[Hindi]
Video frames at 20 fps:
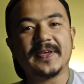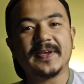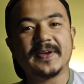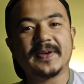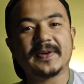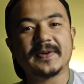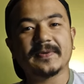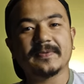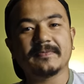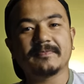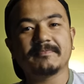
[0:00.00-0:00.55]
थिंक